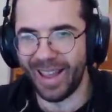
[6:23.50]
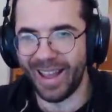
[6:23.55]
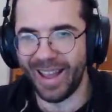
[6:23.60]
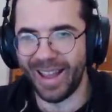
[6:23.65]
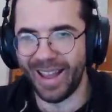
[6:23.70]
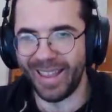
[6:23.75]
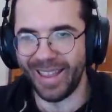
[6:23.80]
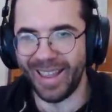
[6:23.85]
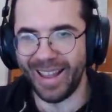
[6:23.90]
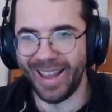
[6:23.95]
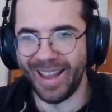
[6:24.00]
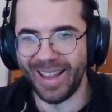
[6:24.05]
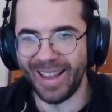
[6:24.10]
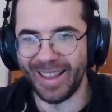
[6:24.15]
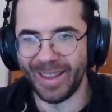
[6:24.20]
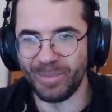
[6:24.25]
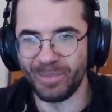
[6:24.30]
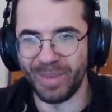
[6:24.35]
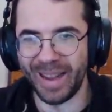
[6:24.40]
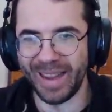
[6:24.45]
ay
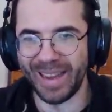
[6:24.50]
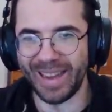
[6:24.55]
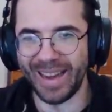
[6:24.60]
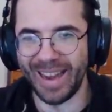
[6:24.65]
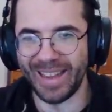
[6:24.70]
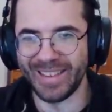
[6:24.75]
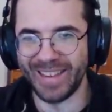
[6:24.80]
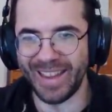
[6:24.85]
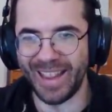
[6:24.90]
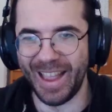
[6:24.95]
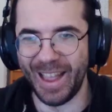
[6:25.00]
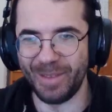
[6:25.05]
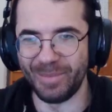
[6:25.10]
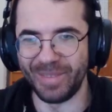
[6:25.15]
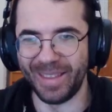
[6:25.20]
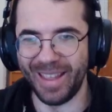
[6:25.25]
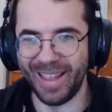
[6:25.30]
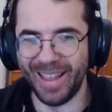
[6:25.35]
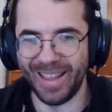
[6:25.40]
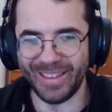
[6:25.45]
ay bayılacağım
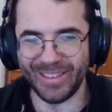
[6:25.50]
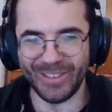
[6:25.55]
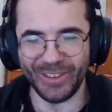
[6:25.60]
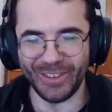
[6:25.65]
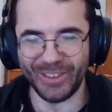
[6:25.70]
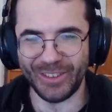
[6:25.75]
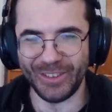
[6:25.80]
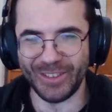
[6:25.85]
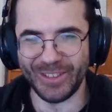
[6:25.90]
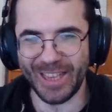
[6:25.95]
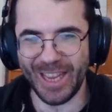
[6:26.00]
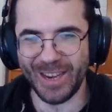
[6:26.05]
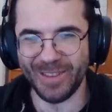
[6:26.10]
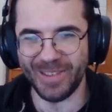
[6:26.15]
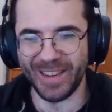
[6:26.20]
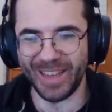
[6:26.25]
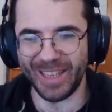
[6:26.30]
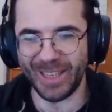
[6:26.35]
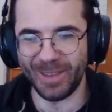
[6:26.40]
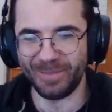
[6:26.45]
ya. Çok güzel
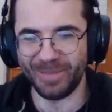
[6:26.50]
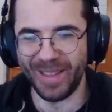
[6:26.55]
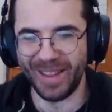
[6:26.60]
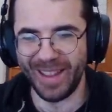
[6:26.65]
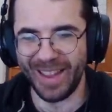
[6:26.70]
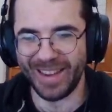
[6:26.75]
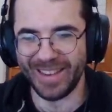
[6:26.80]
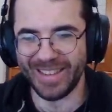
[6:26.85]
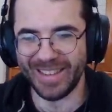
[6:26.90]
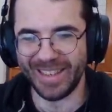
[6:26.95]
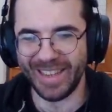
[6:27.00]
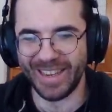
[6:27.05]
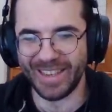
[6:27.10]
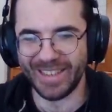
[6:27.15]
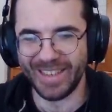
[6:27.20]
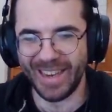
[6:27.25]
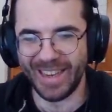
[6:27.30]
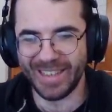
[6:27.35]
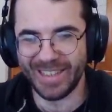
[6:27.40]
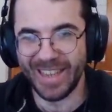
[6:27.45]
bir rakiple karşı
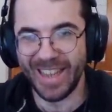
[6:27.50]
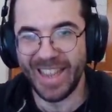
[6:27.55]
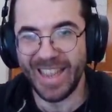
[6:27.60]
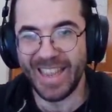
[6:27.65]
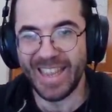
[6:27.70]
karşıyayız.